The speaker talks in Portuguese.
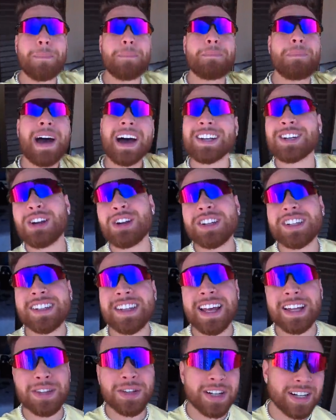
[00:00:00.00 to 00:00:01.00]

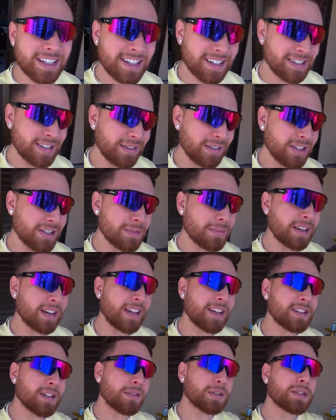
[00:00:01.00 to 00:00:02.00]
patrocinadora desse vídeo, mano.
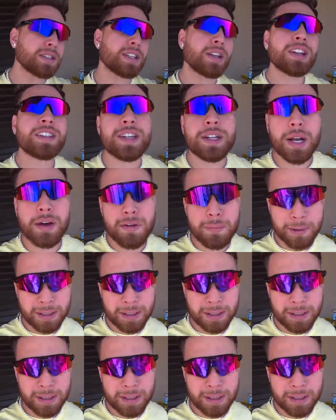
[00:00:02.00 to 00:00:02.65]
Resolveu ser nossa nova